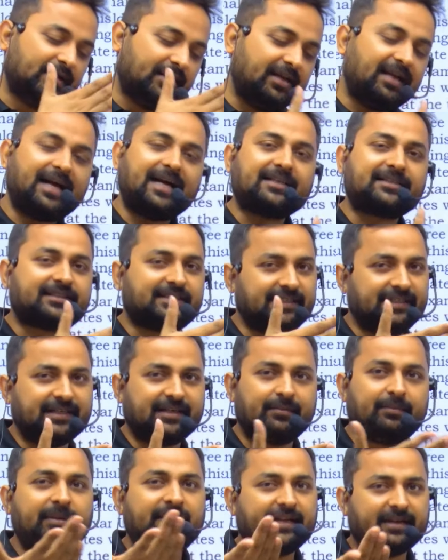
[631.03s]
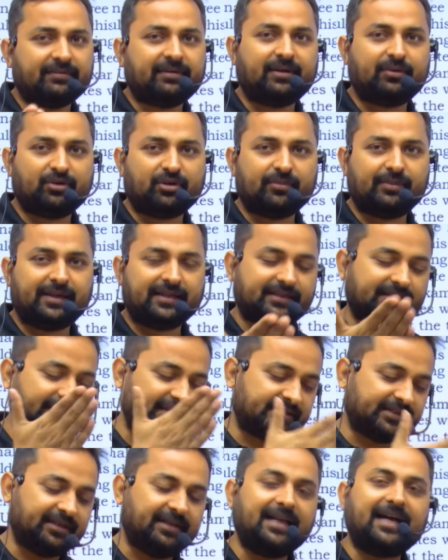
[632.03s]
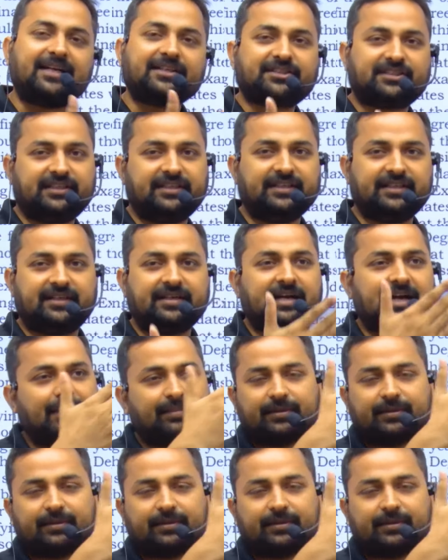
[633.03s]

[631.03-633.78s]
लास्ट ईयर बीटेक वालों की बात करते हैं लास्ट ईयर